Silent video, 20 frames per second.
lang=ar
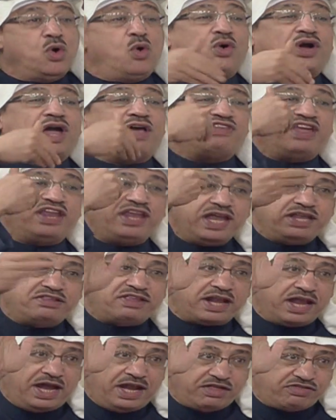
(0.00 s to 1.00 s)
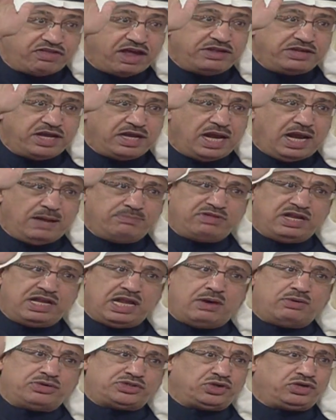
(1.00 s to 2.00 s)
وكثيرين ترى احنا زايدين الحمد
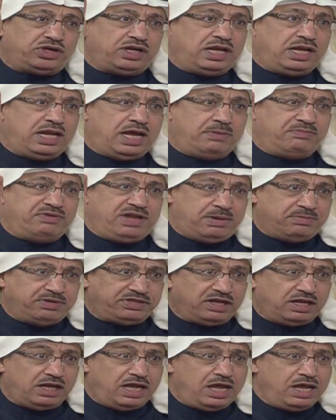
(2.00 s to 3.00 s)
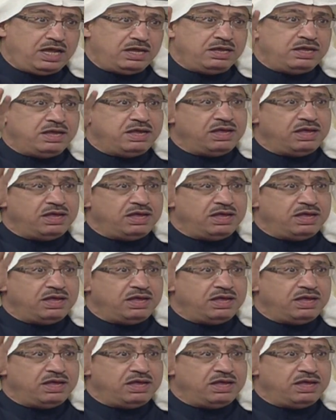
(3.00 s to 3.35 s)
لله والشكر لله بنعمه الله